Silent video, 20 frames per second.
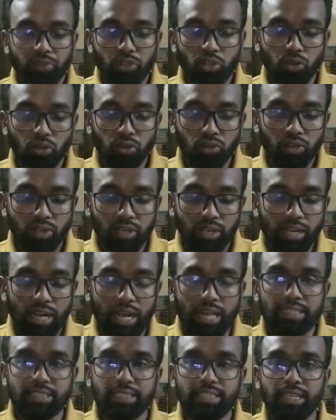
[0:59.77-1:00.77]
তো
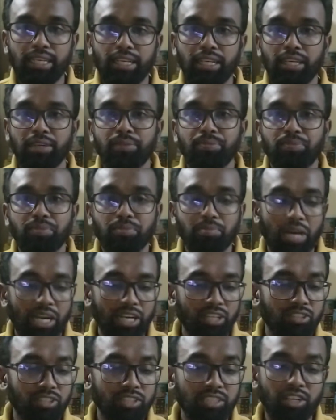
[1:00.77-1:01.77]
আজকে
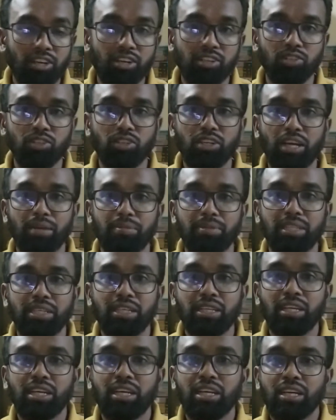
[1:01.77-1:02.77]
ভারতে যাওয়ার জন্য আমি
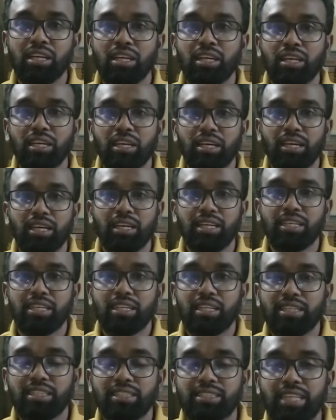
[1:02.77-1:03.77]

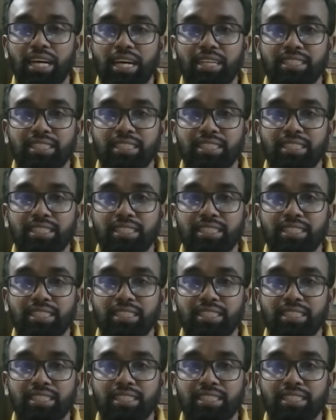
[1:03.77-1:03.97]
যা